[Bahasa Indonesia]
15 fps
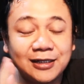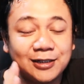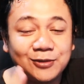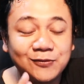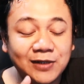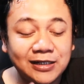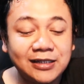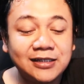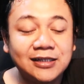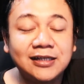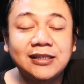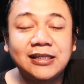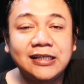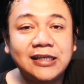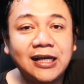yang kedua yang
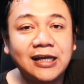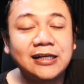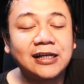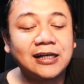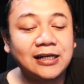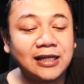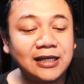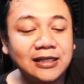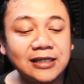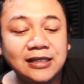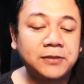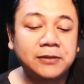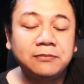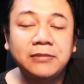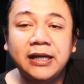ketiga adalah
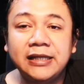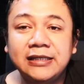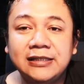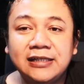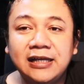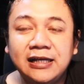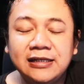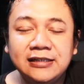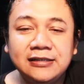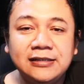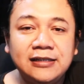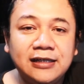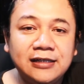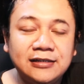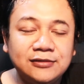perbaikan
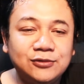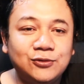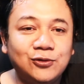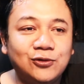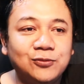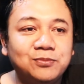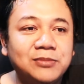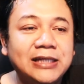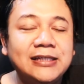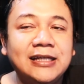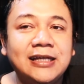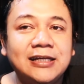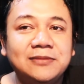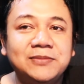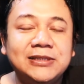yang cukup
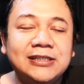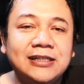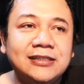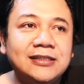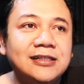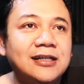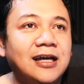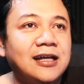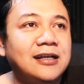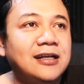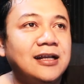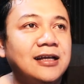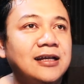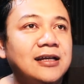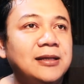banyak. Misalnya
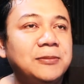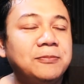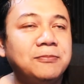karena